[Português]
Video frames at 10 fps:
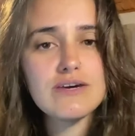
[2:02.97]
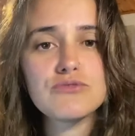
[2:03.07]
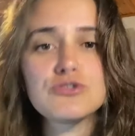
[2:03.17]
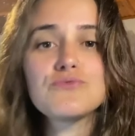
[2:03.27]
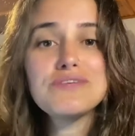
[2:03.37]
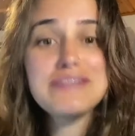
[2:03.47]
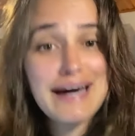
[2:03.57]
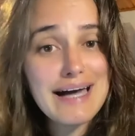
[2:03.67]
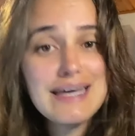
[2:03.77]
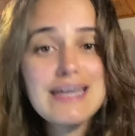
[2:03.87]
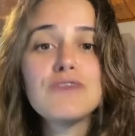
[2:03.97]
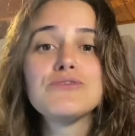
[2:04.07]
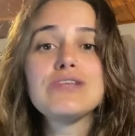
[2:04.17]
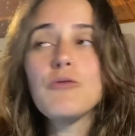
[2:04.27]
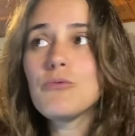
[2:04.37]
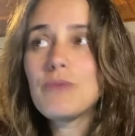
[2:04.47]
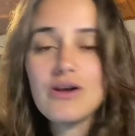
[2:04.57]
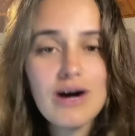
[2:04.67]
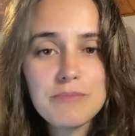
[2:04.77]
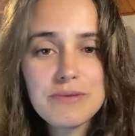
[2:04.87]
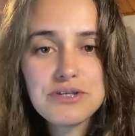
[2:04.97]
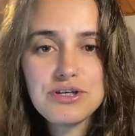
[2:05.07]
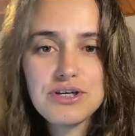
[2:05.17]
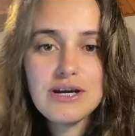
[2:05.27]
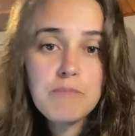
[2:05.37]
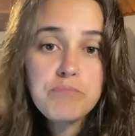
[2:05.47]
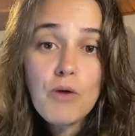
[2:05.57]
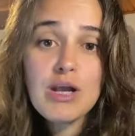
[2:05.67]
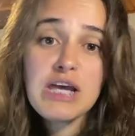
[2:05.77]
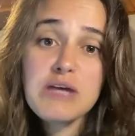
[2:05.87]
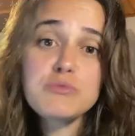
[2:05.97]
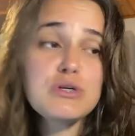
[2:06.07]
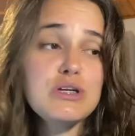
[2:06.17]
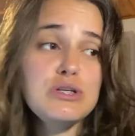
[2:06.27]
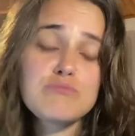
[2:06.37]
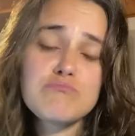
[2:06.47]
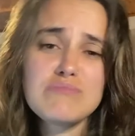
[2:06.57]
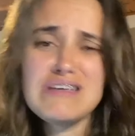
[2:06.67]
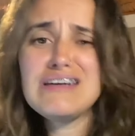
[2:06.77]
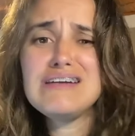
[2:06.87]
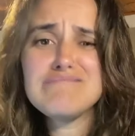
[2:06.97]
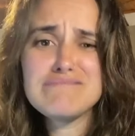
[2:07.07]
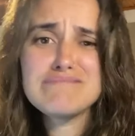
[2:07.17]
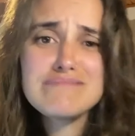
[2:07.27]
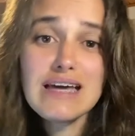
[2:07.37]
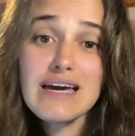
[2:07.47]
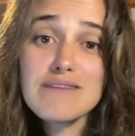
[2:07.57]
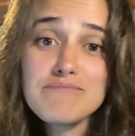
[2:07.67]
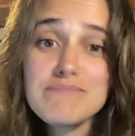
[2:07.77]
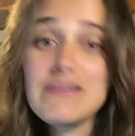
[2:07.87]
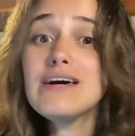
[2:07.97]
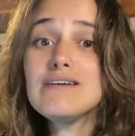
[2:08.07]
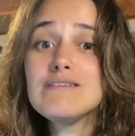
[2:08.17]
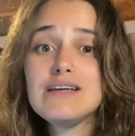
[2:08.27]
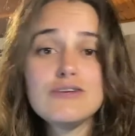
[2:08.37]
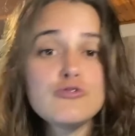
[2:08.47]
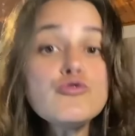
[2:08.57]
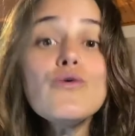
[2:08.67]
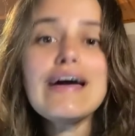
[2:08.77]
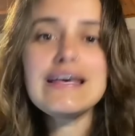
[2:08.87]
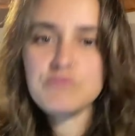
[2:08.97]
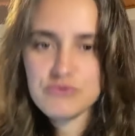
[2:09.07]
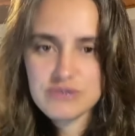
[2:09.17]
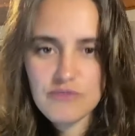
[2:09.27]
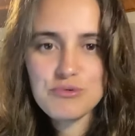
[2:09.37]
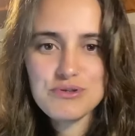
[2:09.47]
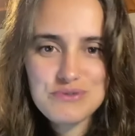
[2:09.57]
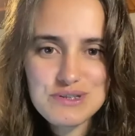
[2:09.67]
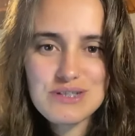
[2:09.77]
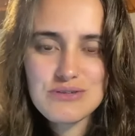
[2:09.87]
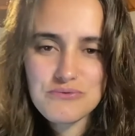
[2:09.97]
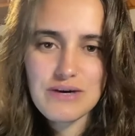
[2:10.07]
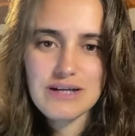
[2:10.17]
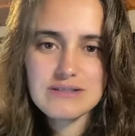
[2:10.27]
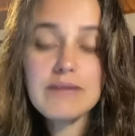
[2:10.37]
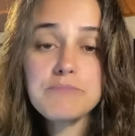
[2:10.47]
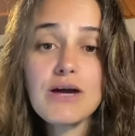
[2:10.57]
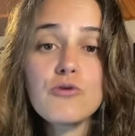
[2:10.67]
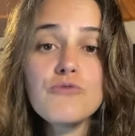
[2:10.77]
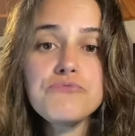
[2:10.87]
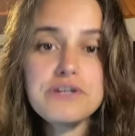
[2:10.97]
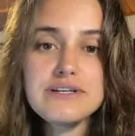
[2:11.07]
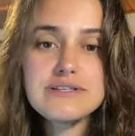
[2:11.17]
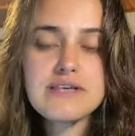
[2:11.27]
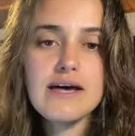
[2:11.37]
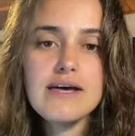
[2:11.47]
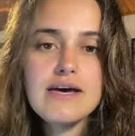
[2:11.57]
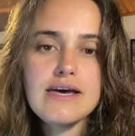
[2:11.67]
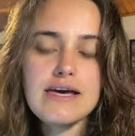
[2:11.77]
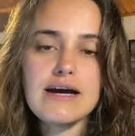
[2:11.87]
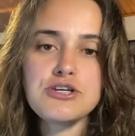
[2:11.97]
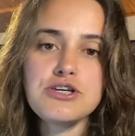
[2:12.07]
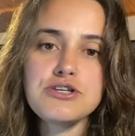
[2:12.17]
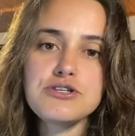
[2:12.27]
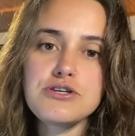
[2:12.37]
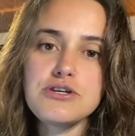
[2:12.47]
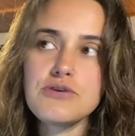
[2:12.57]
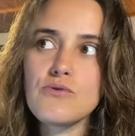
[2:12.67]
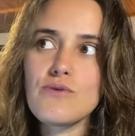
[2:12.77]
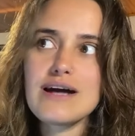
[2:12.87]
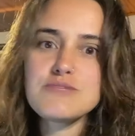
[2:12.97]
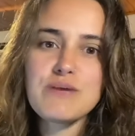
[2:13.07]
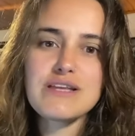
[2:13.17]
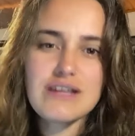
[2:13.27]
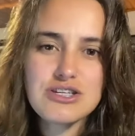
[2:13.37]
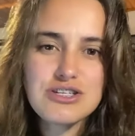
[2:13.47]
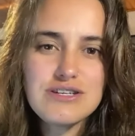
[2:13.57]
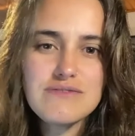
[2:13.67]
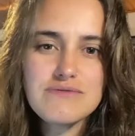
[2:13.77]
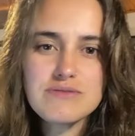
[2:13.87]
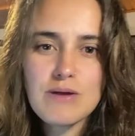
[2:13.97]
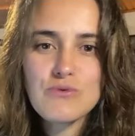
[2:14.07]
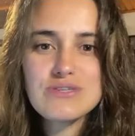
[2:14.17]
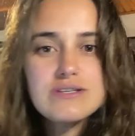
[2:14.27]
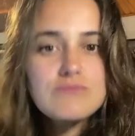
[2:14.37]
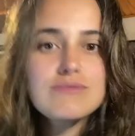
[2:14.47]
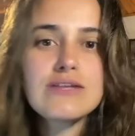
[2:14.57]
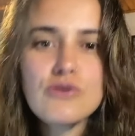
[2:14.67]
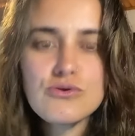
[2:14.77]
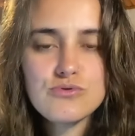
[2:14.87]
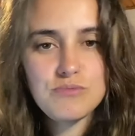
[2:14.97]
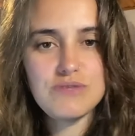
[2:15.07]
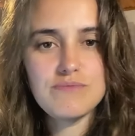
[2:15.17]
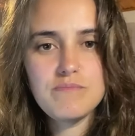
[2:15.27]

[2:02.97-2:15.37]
eu vou te cuidar, eu vou dar o meu melhor para ti. Porém, o seguinte, né? Né? Né? tu é responsável pelas coisas que tu faz. Porque a confiança é a gente colocar expectativas numa coisa que não tá no nosso domínio.